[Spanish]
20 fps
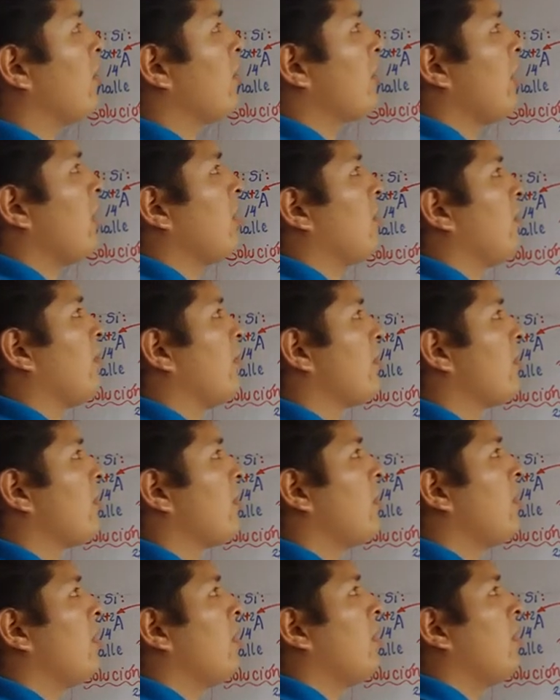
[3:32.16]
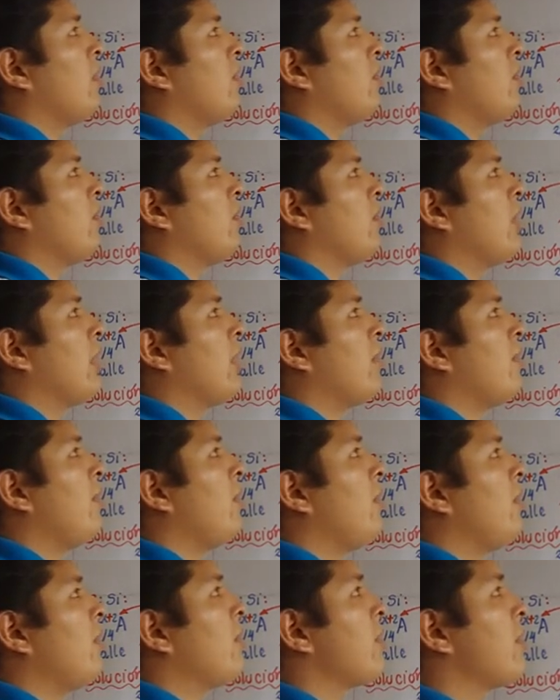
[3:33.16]
dos átomos, un
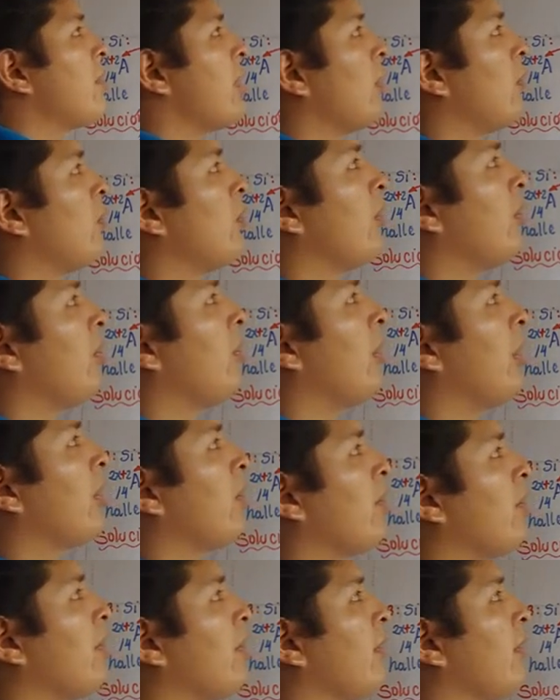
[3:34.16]
átomo, segundo átomo,